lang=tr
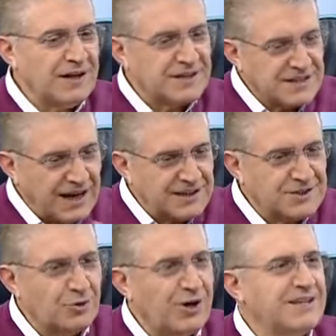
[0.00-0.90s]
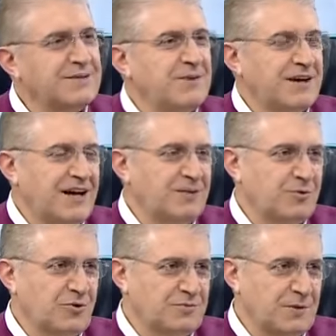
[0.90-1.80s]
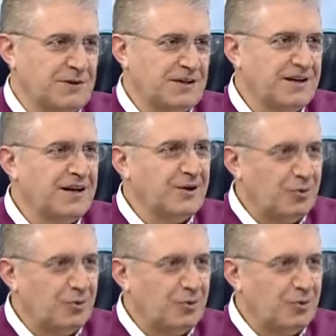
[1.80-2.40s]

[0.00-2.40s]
Sadece o eğitimle kalmıyorum tabii ki.